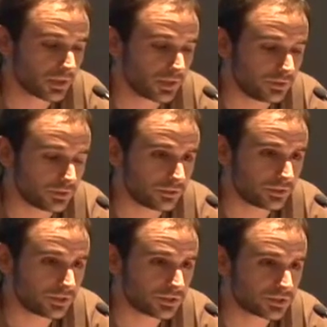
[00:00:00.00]

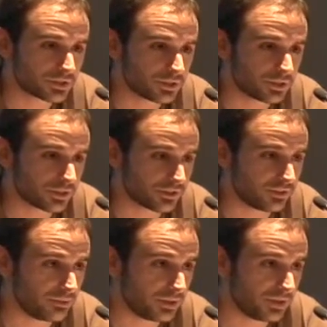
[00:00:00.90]
entonces eh,
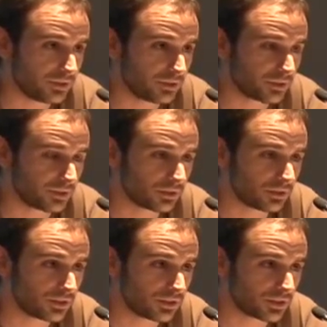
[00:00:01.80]
recibe
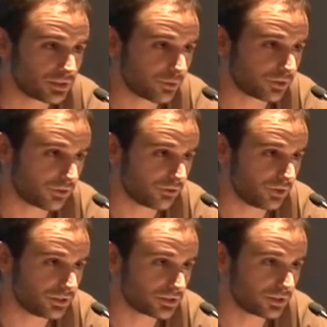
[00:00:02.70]
las
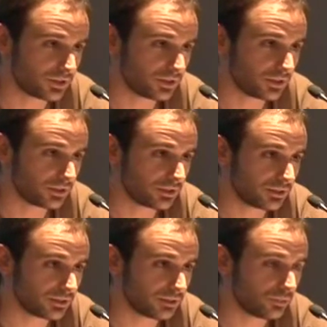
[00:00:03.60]
aportaciones del,
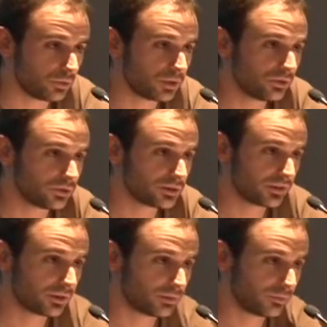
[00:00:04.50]
del, público, es
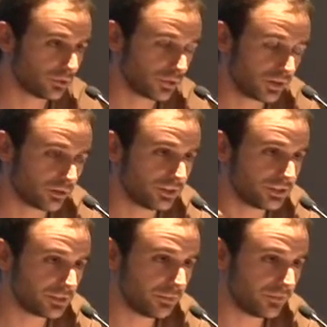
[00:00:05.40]
decir, bueno, el creador
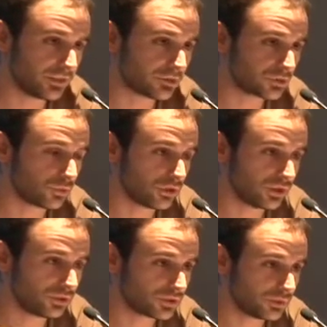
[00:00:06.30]
antes de empezar su
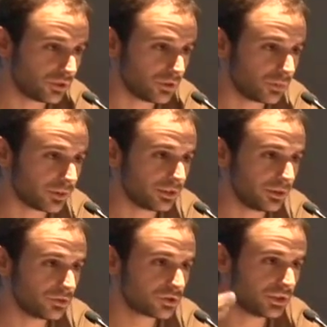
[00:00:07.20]
proyecto se pone un
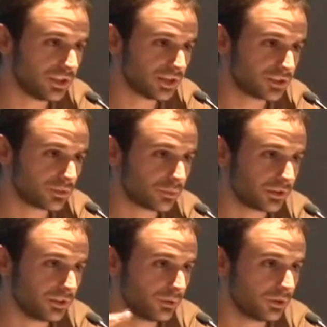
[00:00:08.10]
objetivo, si llega a este
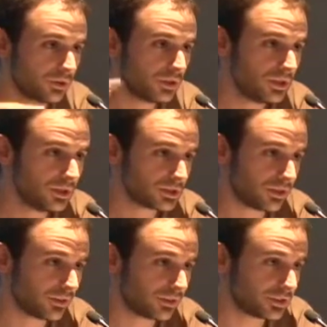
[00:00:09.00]
objetivo se
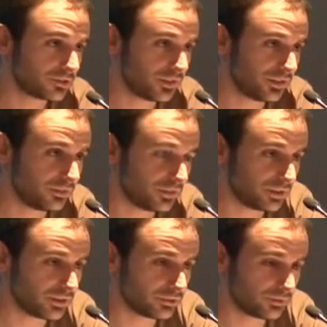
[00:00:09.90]
hace la
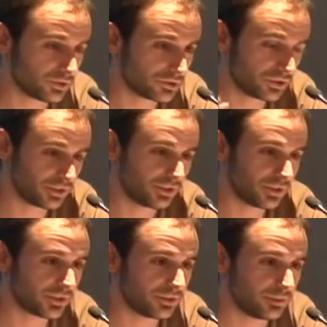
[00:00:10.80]
transferencia, bueno, se
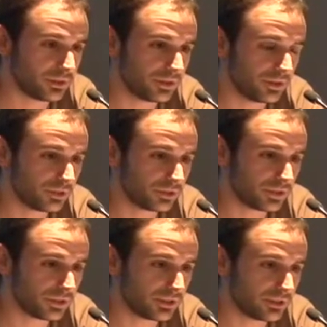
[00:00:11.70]
recibe el dinero
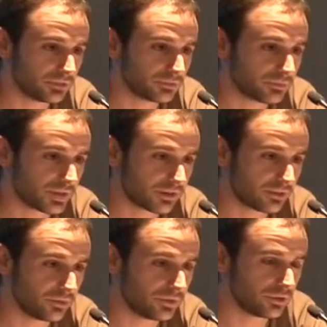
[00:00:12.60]
de, que ha
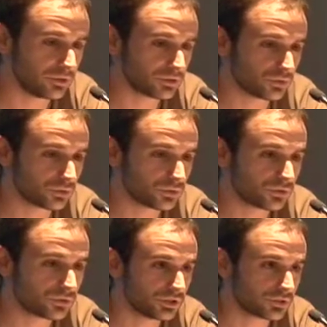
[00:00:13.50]
recibido de,
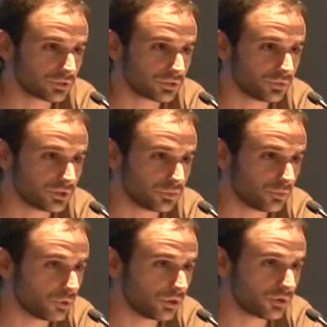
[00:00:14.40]
sus, su, de, su,
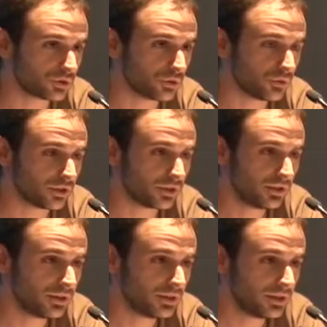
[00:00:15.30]
público, de su
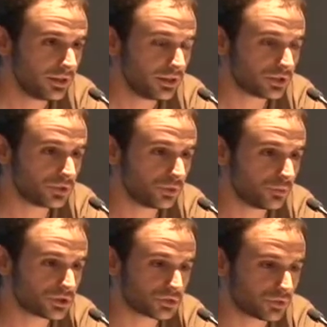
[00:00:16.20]
comunidad, y si no,
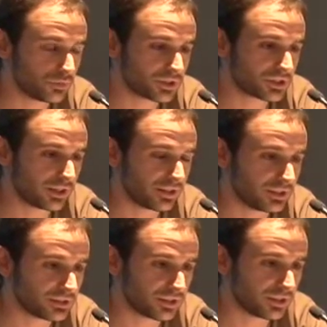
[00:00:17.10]
pues no pasa nada,
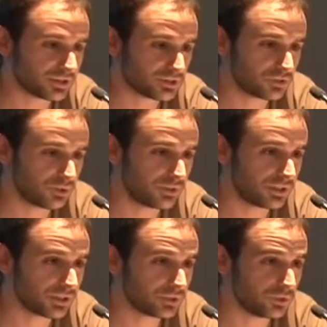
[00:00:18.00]
es, es,
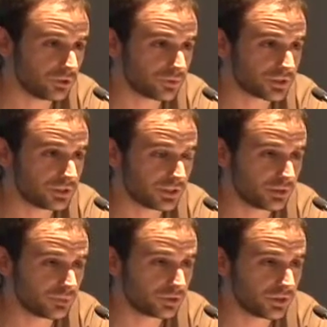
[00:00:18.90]
totalmente gratuito presentar
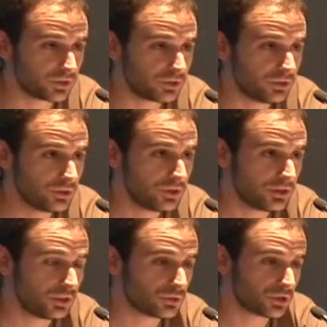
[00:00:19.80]
el proyecto
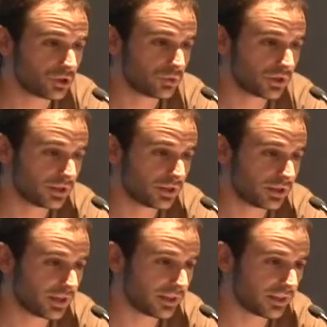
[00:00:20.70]
y no se cobra
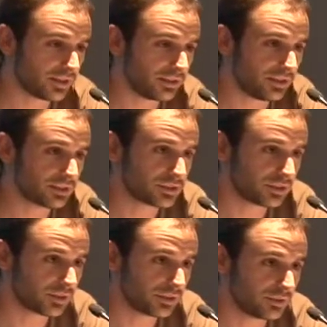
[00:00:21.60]
nada a nadie
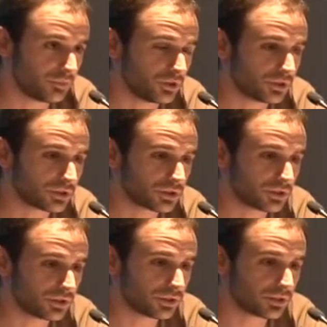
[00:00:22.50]
hasta que pues
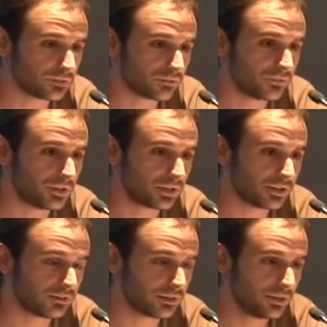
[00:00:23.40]
eh,
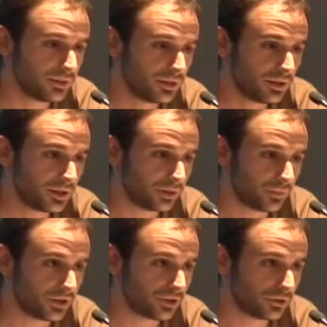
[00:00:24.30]
finaliza el
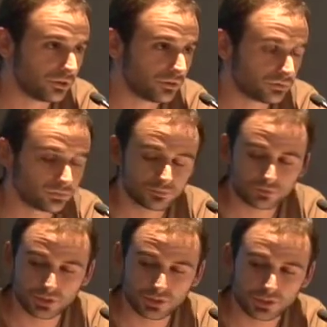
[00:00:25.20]
periodo
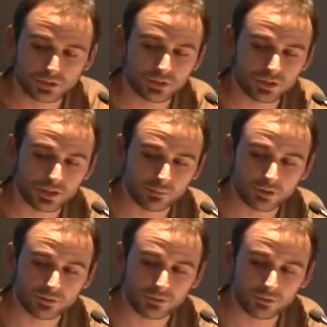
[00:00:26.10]
de,
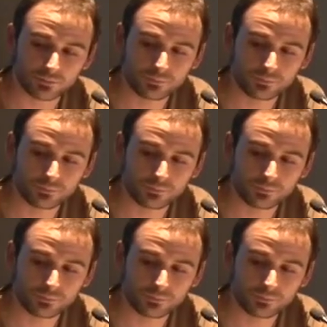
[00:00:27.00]
recaptación.